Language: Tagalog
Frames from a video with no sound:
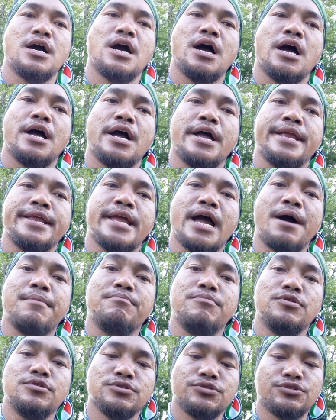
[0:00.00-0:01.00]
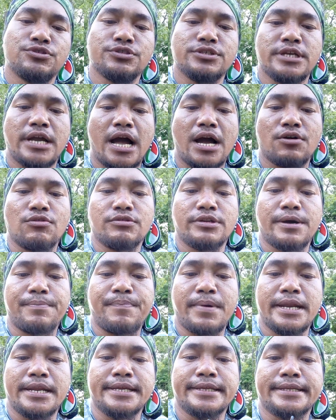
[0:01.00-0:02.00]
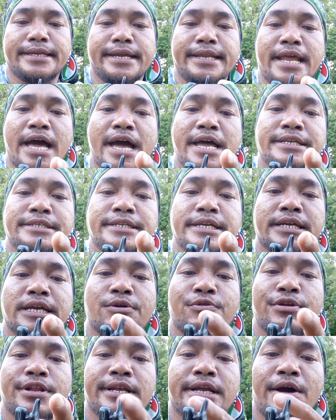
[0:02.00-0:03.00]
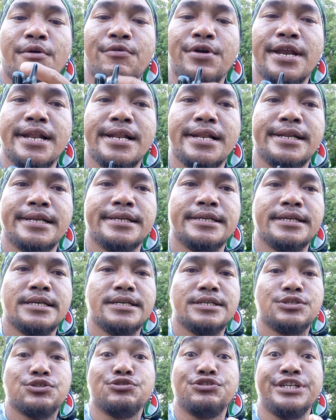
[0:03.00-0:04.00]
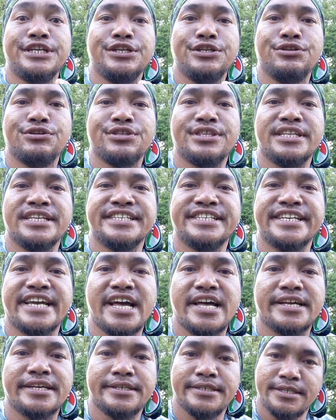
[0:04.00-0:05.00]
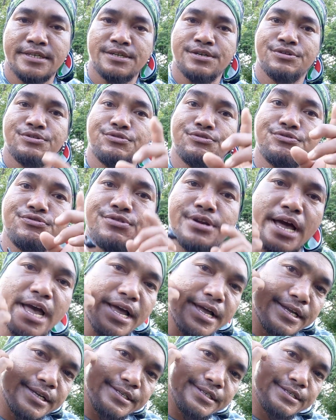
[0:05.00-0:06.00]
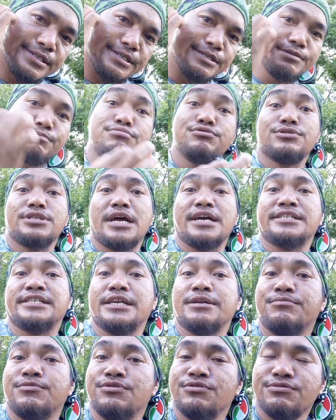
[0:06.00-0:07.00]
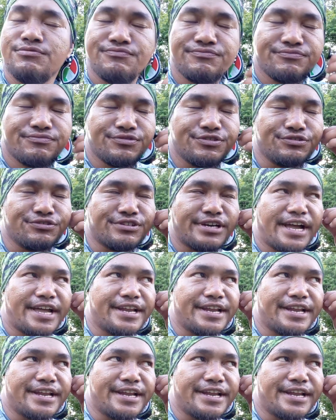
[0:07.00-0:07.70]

Nya ang Bluetooth nga akong napalit kinaan siya kawil kawil. Yes! Sunindot ni siya. Una, butang sa imong dunggan.